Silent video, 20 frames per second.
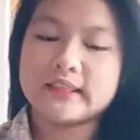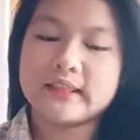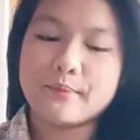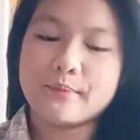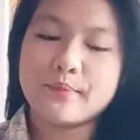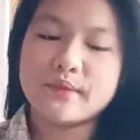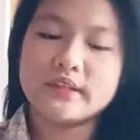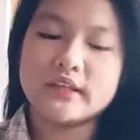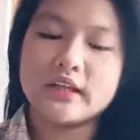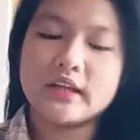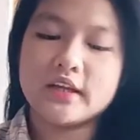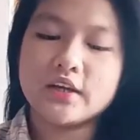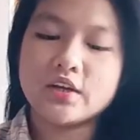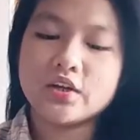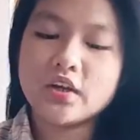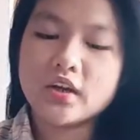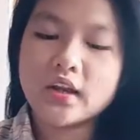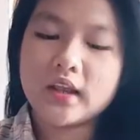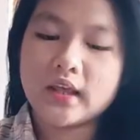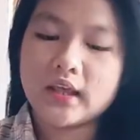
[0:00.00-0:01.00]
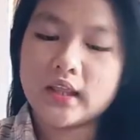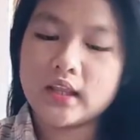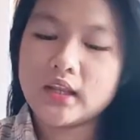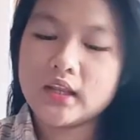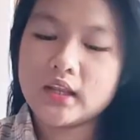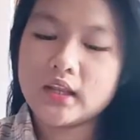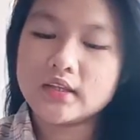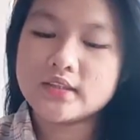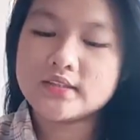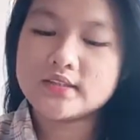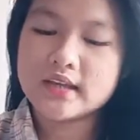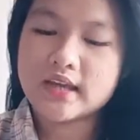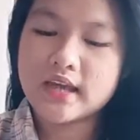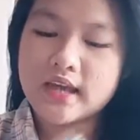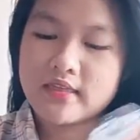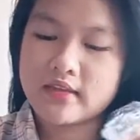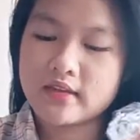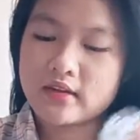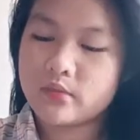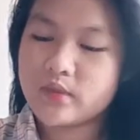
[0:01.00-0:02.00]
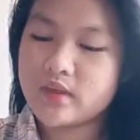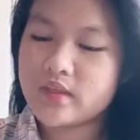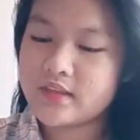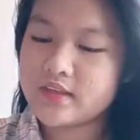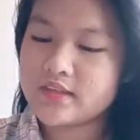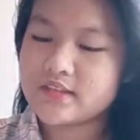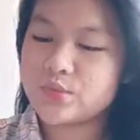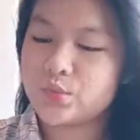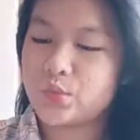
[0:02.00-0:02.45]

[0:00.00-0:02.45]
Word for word: binili ko rin together with this